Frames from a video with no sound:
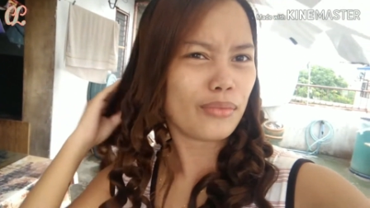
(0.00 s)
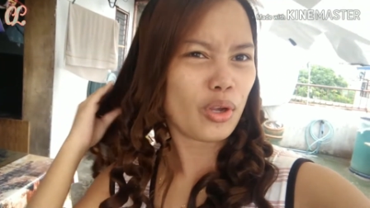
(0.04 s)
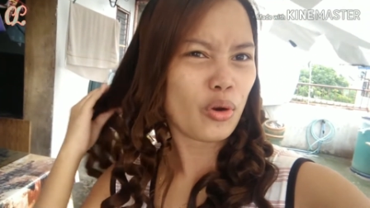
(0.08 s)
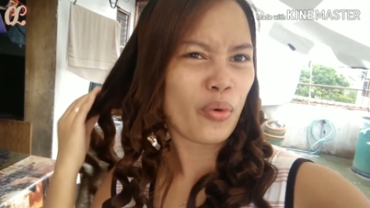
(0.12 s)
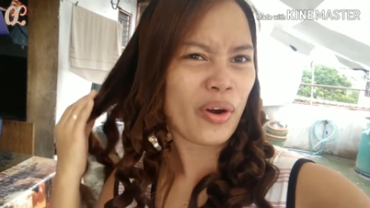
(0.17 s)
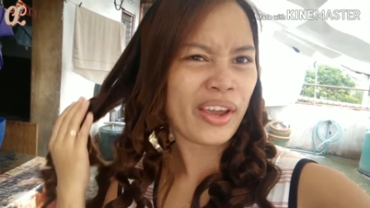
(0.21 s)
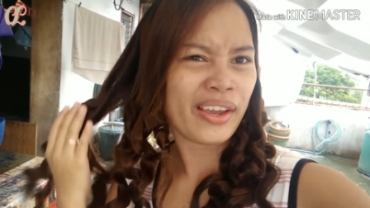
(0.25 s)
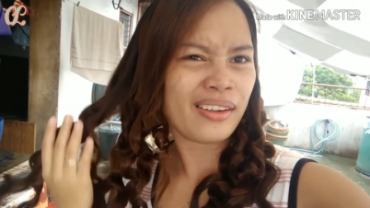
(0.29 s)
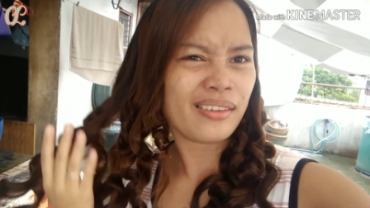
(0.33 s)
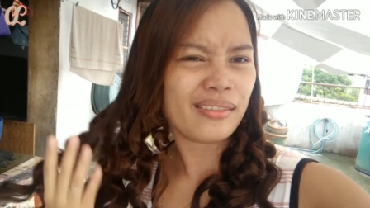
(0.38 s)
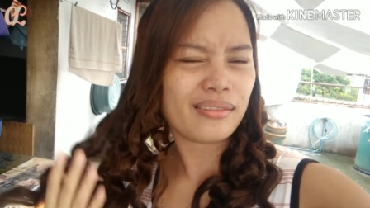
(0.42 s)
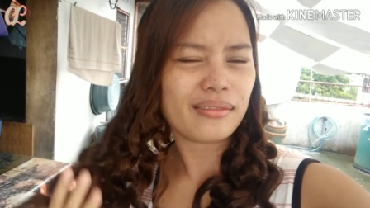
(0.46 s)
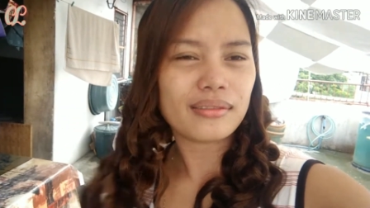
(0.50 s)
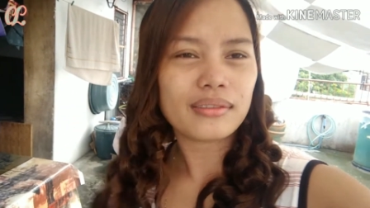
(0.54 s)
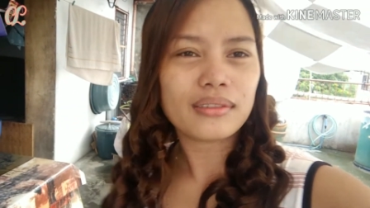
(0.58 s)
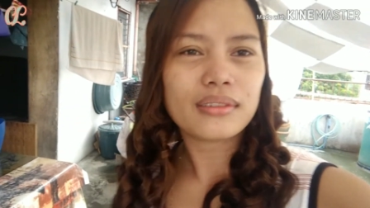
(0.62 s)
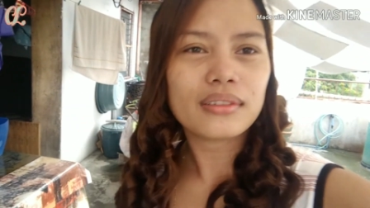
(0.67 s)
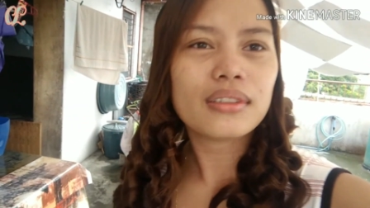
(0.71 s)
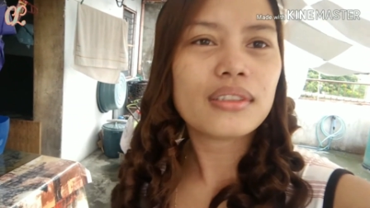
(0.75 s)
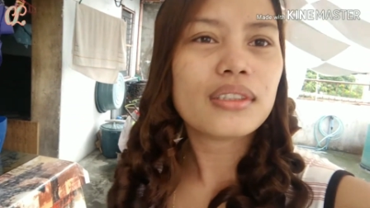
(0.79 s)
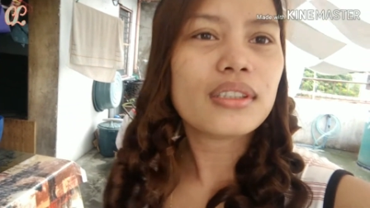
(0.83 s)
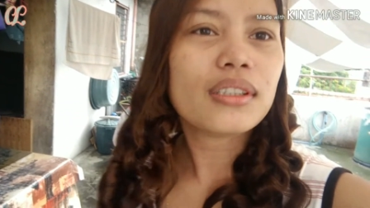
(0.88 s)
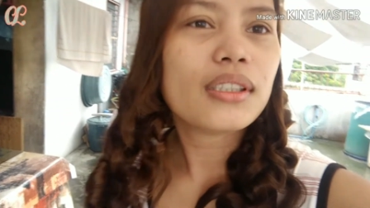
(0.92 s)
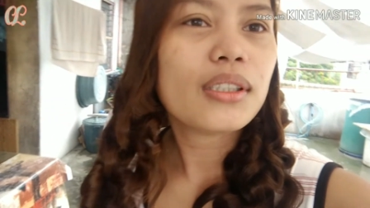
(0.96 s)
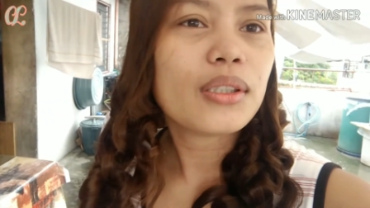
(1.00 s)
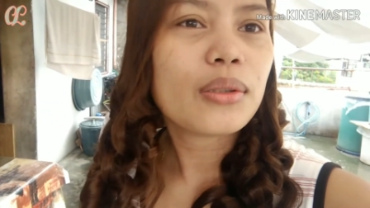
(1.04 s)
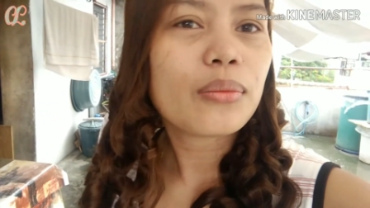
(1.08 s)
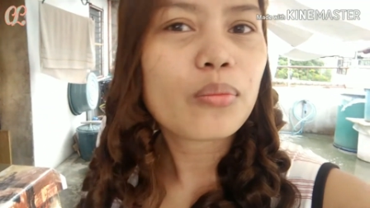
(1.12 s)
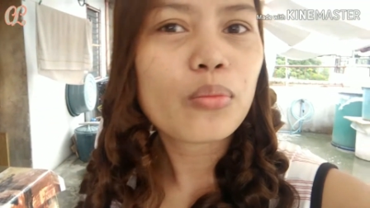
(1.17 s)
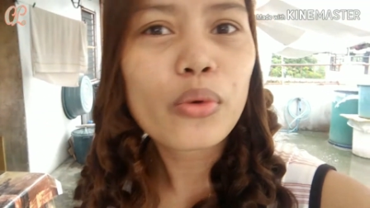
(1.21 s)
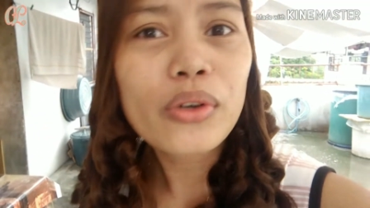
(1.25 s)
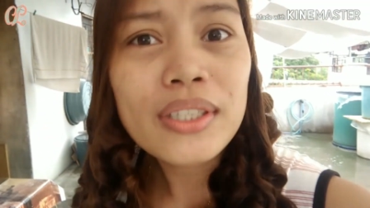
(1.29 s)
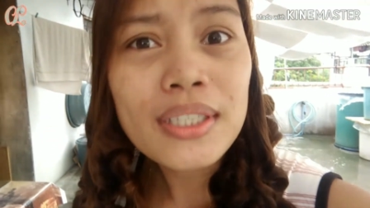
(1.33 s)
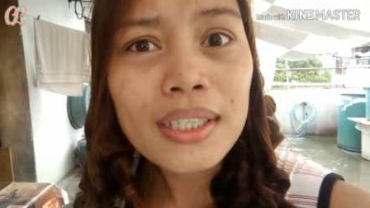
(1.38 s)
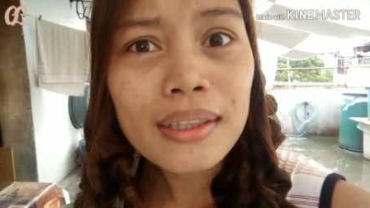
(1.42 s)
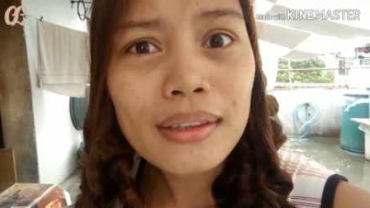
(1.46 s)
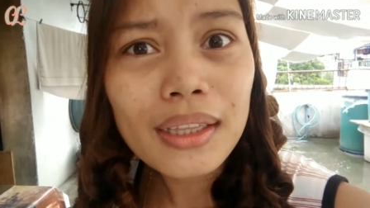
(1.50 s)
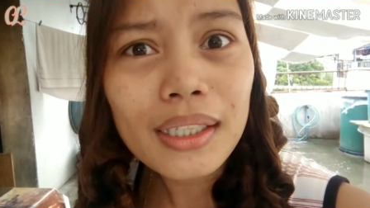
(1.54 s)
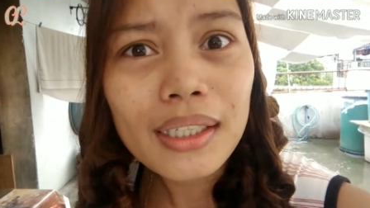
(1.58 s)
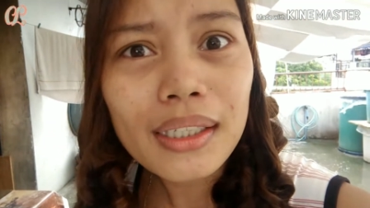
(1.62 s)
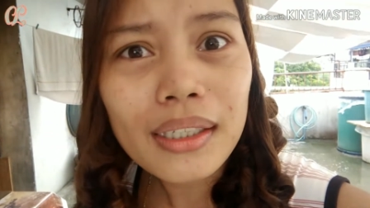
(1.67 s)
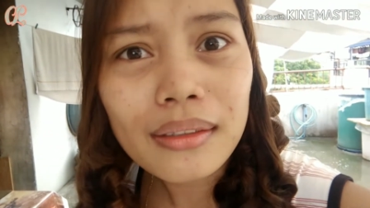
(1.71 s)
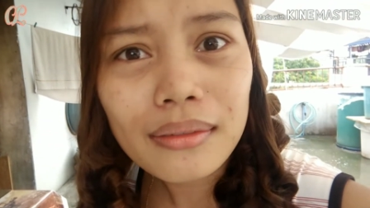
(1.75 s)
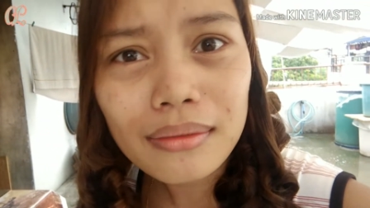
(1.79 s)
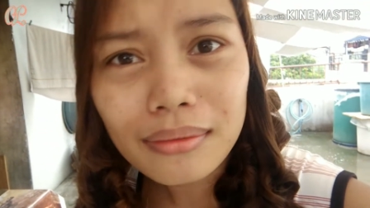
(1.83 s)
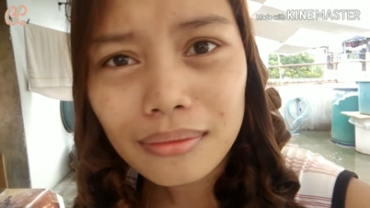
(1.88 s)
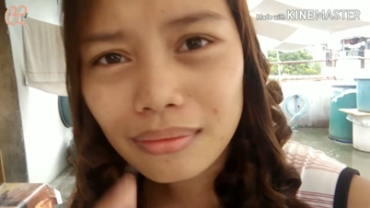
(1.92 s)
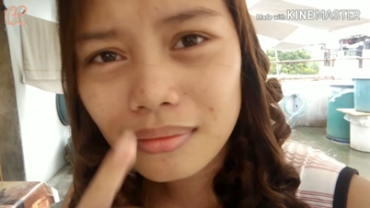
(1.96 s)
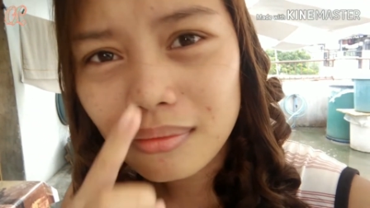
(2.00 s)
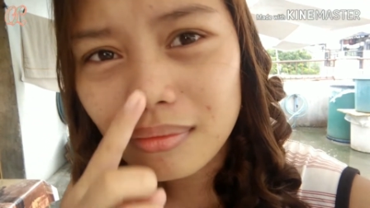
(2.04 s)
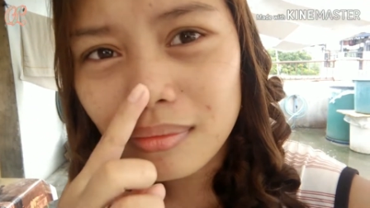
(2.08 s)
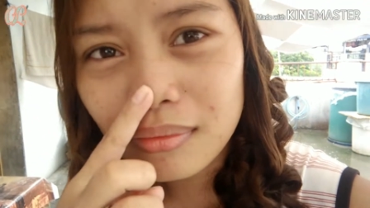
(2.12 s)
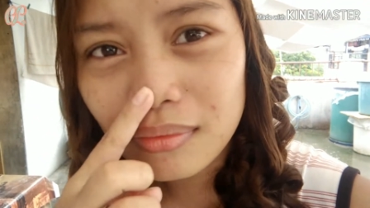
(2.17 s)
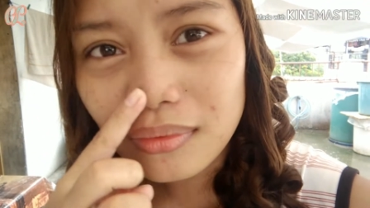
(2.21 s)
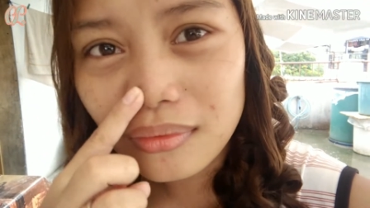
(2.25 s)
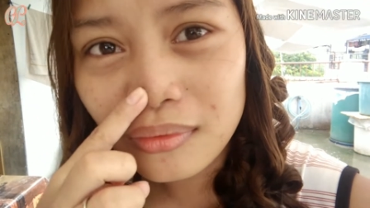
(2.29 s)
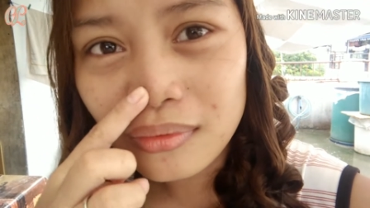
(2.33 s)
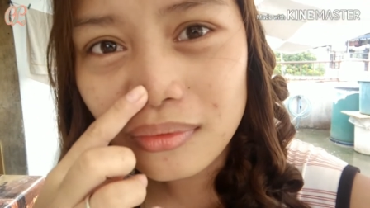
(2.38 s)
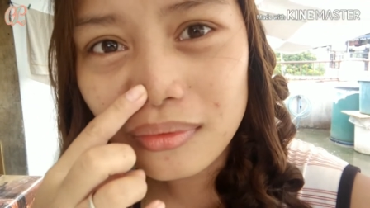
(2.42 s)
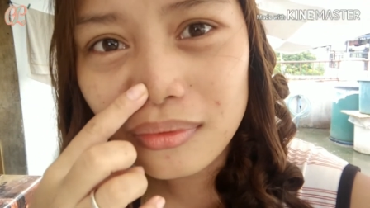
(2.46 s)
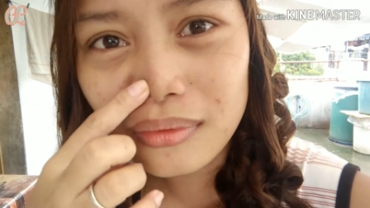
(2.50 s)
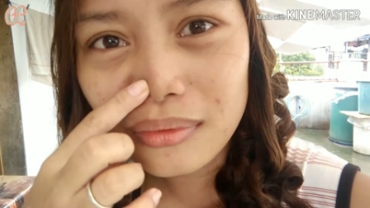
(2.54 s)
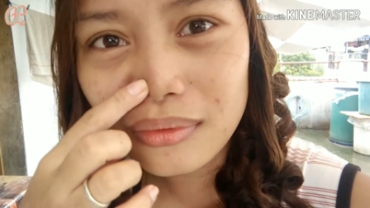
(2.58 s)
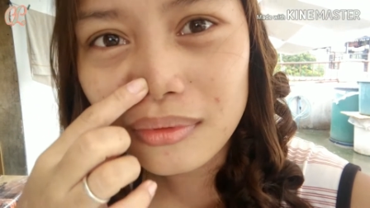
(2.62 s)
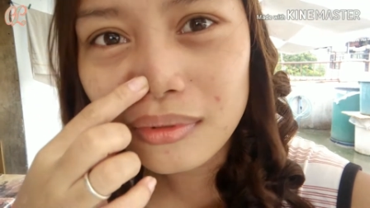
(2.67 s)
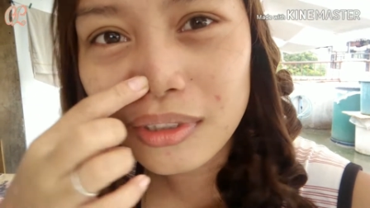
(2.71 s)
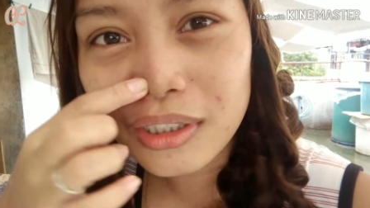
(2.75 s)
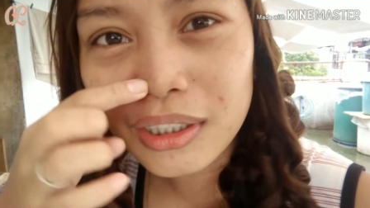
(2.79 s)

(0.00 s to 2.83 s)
Alright? Buisit talaga. Mmm,